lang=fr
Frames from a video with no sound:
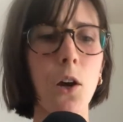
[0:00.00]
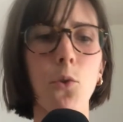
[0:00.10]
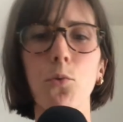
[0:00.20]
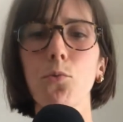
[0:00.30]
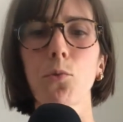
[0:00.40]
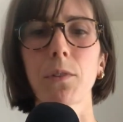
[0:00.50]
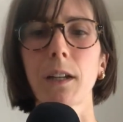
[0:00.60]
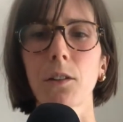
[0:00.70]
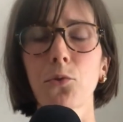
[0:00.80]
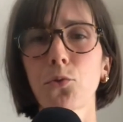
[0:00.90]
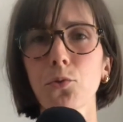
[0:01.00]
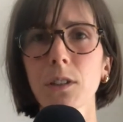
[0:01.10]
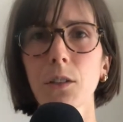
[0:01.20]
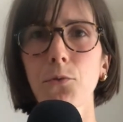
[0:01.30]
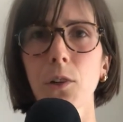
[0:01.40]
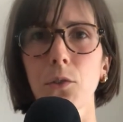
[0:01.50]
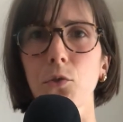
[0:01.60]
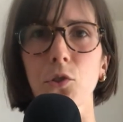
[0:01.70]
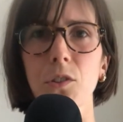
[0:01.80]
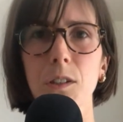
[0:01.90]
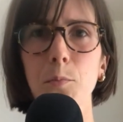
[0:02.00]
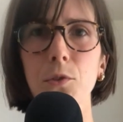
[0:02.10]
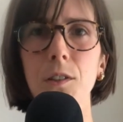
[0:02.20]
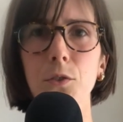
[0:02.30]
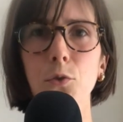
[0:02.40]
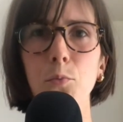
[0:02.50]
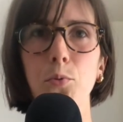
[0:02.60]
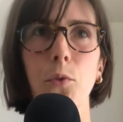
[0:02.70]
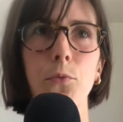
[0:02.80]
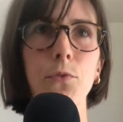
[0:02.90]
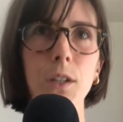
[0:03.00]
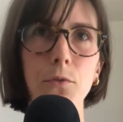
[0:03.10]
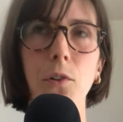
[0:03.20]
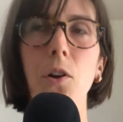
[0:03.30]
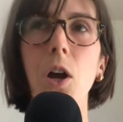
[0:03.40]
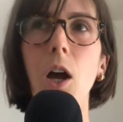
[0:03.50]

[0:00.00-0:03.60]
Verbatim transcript: où, on a tout ce qu'il faut à notre disposition pour vivre